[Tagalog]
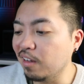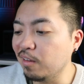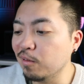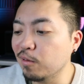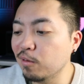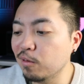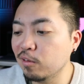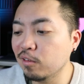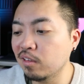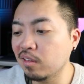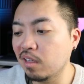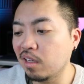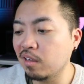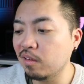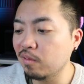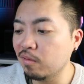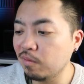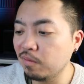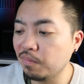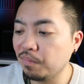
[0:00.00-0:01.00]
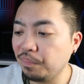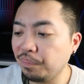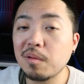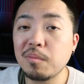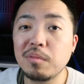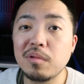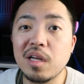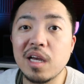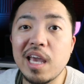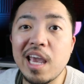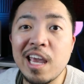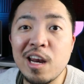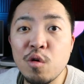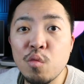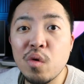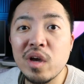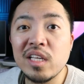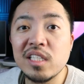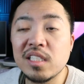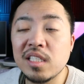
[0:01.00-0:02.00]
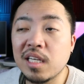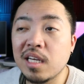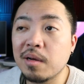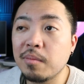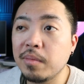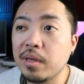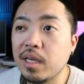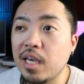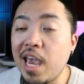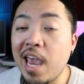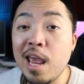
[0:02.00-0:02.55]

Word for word: ayun, ano, nag-NYC nag kami.